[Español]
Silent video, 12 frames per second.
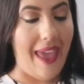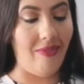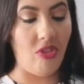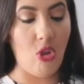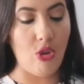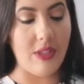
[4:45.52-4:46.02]

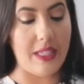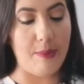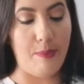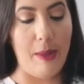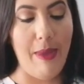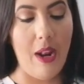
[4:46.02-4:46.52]
Entonces,
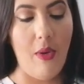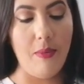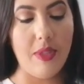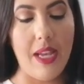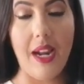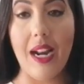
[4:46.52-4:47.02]
primero
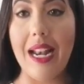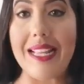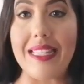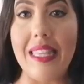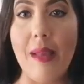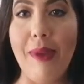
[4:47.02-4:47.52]
vamos a agarrar la
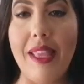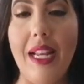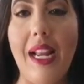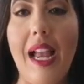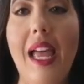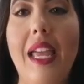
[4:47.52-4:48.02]
cinta
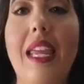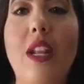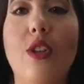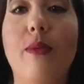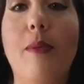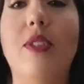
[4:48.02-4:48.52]
métrica y
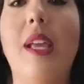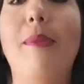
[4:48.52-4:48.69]
nos vamos